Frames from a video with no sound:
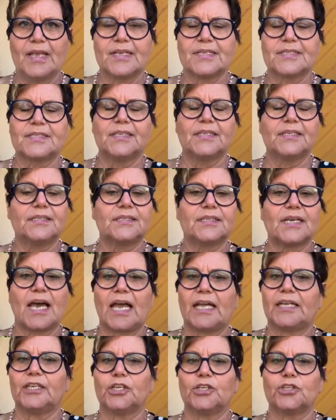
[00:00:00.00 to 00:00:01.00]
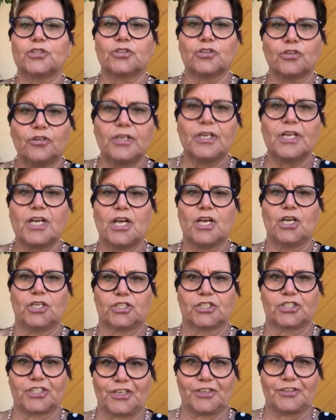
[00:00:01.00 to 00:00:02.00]
sind eine tolle
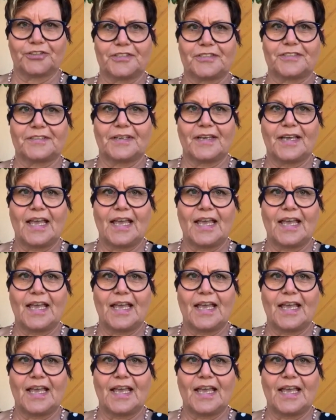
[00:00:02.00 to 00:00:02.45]
Chance.